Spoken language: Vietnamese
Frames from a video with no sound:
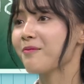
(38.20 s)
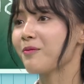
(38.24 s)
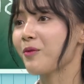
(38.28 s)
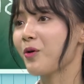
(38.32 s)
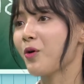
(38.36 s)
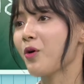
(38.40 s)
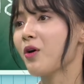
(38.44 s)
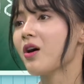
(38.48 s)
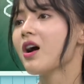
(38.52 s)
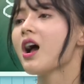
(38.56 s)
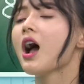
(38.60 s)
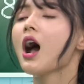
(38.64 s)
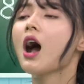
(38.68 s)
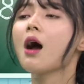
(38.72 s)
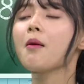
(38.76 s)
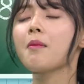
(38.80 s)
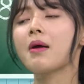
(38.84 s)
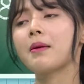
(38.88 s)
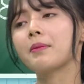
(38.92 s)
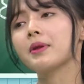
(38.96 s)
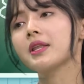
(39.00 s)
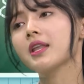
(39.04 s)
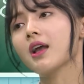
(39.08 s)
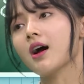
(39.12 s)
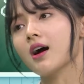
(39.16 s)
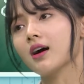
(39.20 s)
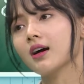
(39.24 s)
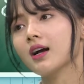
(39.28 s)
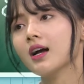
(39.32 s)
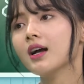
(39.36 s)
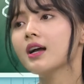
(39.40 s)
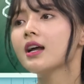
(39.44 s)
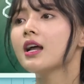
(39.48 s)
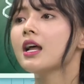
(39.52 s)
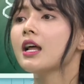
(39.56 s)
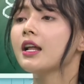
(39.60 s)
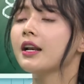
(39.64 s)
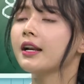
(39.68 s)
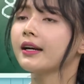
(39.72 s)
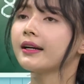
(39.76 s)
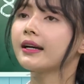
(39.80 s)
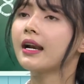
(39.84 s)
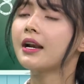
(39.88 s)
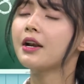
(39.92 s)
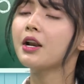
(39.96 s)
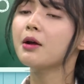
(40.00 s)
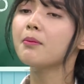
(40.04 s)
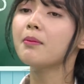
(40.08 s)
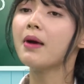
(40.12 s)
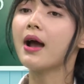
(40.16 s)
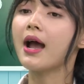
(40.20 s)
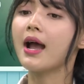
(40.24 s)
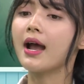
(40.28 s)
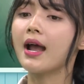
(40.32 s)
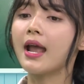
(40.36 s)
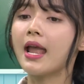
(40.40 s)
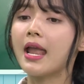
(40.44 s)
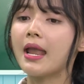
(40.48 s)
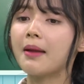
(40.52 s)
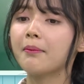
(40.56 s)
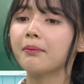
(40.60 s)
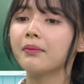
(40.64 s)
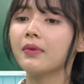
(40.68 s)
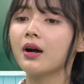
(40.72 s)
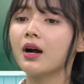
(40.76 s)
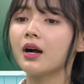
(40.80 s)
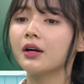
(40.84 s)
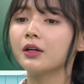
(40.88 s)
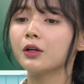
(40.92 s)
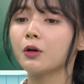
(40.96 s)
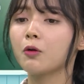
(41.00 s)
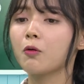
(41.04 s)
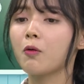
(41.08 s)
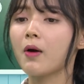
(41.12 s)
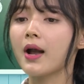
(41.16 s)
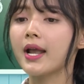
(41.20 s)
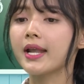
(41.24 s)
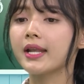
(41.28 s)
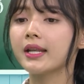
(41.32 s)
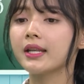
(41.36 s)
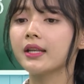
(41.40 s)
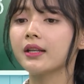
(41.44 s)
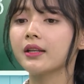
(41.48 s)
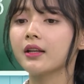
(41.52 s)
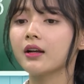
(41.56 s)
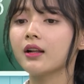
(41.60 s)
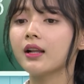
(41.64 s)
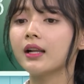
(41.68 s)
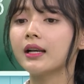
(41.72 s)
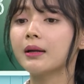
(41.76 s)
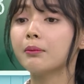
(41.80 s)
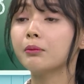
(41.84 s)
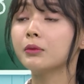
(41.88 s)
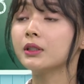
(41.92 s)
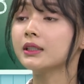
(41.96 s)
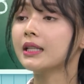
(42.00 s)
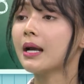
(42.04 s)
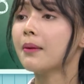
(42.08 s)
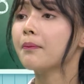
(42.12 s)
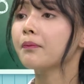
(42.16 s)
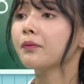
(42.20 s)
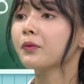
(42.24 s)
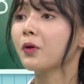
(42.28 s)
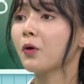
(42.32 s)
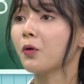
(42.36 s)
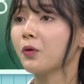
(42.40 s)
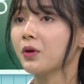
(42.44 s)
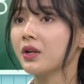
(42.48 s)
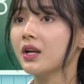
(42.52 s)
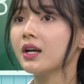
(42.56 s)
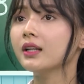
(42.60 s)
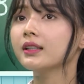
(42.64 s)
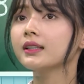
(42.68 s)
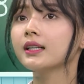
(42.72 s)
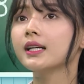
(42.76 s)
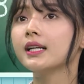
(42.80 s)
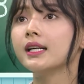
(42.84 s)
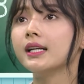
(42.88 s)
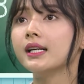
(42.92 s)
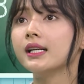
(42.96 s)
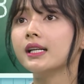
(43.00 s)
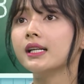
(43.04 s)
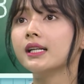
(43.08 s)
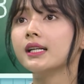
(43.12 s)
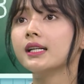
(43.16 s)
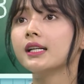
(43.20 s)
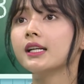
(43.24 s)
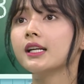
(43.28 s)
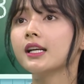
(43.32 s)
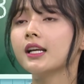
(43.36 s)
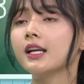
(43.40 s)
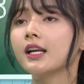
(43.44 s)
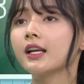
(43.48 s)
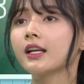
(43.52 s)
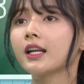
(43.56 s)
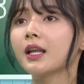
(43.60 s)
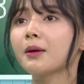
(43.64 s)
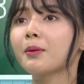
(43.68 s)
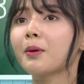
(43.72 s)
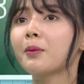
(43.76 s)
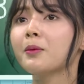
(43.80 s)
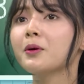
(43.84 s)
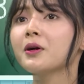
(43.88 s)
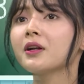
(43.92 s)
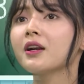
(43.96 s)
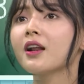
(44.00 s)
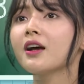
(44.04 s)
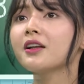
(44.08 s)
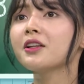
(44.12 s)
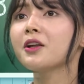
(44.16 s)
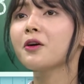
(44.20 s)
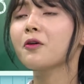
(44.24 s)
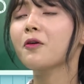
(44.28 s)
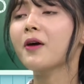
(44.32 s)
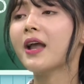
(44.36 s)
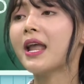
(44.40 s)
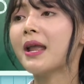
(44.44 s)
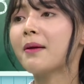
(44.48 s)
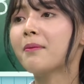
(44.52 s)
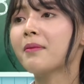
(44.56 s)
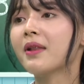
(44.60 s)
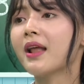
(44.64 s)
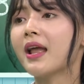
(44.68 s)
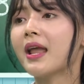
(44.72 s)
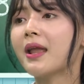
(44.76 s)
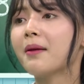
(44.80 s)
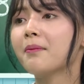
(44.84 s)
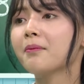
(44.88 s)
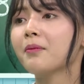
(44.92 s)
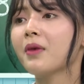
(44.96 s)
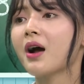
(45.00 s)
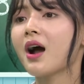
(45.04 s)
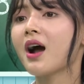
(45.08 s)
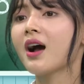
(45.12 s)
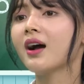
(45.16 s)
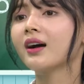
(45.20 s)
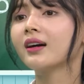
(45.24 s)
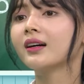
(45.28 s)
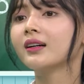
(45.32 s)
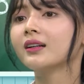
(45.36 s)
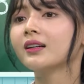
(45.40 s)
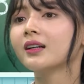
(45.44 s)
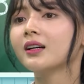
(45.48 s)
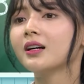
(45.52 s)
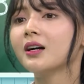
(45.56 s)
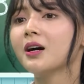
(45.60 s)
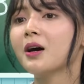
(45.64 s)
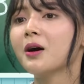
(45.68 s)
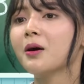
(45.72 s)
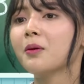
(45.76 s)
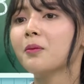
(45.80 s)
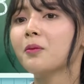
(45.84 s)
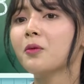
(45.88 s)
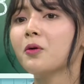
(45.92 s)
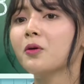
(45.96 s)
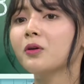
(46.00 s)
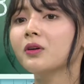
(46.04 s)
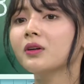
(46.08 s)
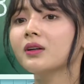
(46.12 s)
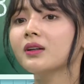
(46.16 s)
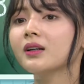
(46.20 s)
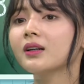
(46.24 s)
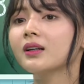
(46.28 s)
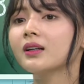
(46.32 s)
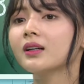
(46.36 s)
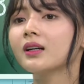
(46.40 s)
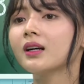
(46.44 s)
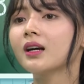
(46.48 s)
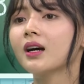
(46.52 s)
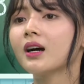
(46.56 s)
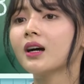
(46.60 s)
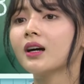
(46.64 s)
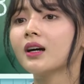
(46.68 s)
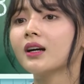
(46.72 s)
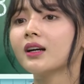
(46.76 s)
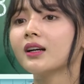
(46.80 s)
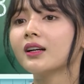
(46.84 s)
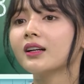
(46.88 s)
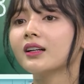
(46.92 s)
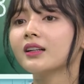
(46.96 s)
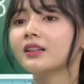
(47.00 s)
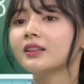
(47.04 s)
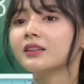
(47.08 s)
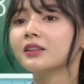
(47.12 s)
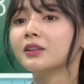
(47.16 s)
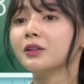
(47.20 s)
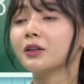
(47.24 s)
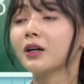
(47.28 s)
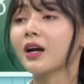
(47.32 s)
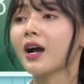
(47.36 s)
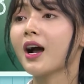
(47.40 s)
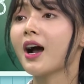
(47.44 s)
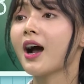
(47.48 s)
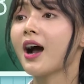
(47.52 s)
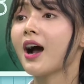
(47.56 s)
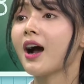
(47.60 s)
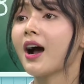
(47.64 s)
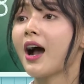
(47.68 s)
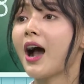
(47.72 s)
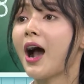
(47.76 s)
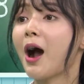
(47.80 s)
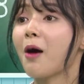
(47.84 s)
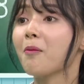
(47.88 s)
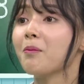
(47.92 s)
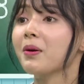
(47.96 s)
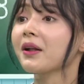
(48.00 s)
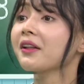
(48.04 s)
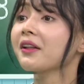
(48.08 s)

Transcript: mua ờ. không mẹ mới giỡn á thì ờ. ra nếu mà em ờ, được quay trở lại năm 18 tuổi á thì cái mong ước lớn nhất của em là em ờ, muốn được học bác